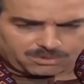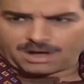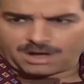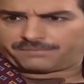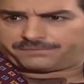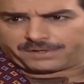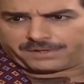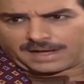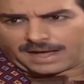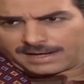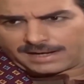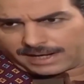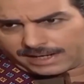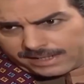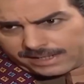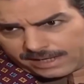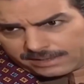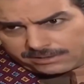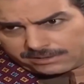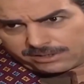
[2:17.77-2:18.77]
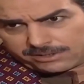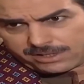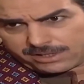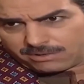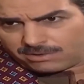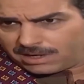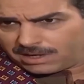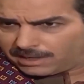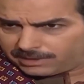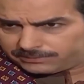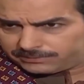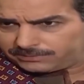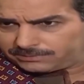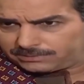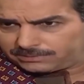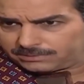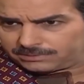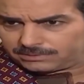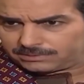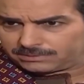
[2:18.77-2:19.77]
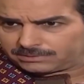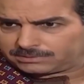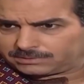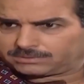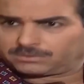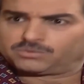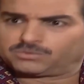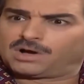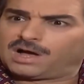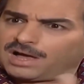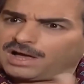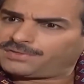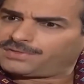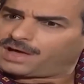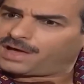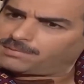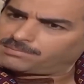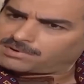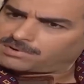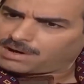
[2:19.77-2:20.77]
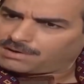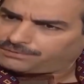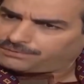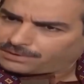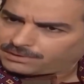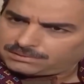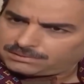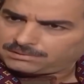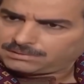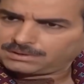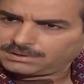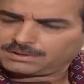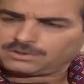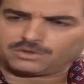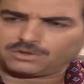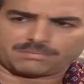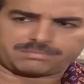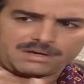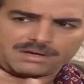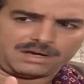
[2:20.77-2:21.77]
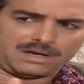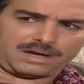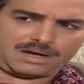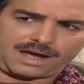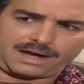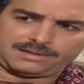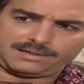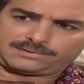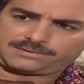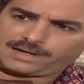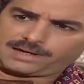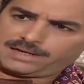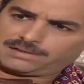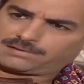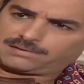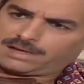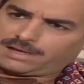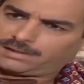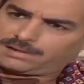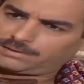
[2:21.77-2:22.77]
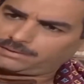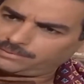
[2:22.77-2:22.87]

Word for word: وافق على حكاية الجواز وأدهم رفض يبقى إيه الحل ساعتها؟